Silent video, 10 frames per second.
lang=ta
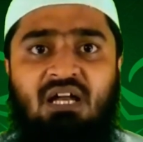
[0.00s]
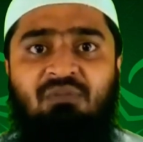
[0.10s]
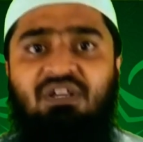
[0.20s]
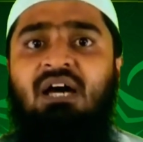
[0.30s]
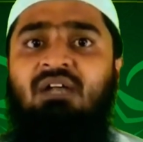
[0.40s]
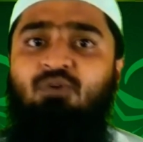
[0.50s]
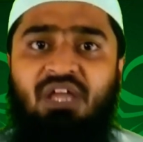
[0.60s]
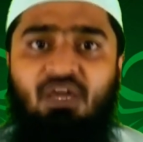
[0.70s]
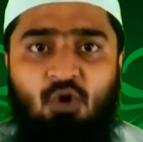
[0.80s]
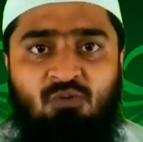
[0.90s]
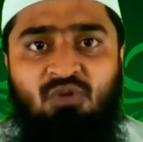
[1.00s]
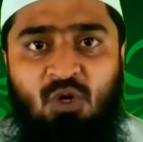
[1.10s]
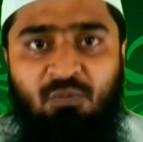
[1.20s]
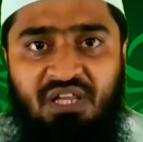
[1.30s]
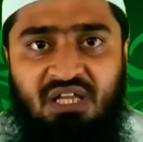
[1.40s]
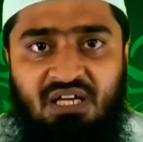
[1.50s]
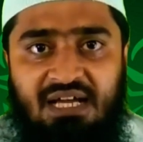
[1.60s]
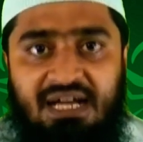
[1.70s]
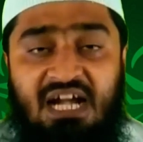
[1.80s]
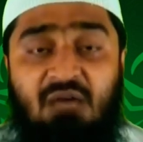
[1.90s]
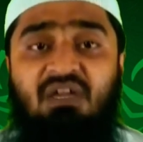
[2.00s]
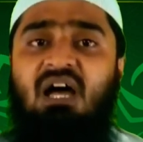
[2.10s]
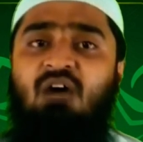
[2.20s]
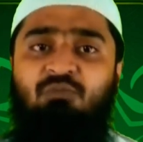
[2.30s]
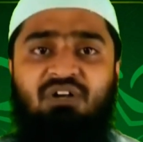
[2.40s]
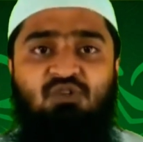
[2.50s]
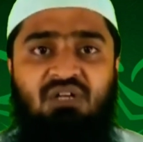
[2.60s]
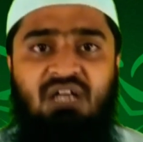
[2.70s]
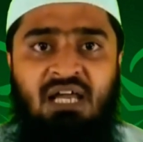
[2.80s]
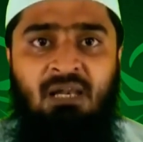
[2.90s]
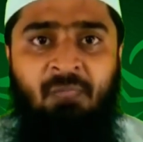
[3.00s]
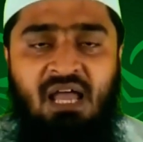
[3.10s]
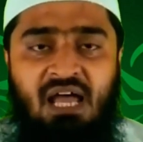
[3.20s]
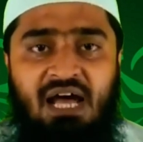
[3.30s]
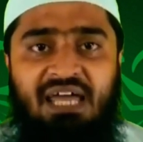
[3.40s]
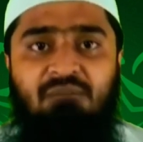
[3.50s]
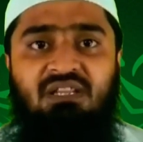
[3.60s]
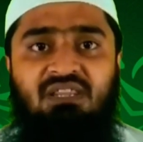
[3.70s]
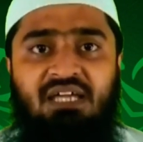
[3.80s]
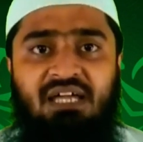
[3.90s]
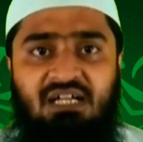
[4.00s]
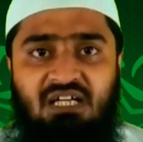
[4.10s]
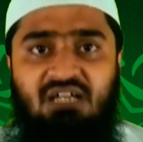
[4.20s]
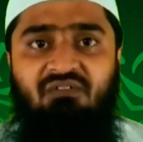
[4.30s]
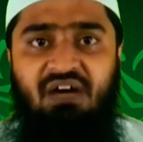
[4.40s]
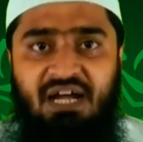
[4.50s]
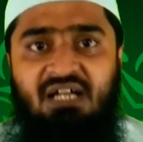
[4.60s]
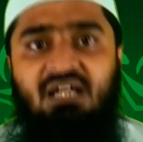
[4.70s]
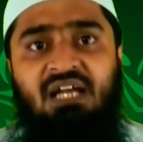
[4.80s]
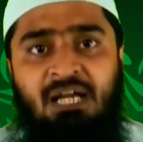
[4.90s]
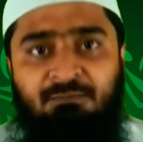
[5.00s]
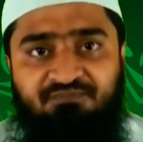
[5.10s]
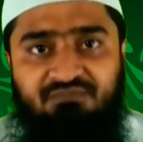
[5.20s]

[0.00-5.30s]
ரமதானுடைய நோன்பு நோற்பது கடமையாகும் என்று சொன்னால் ஐம்பத்தி எட்டு வருடங்களில்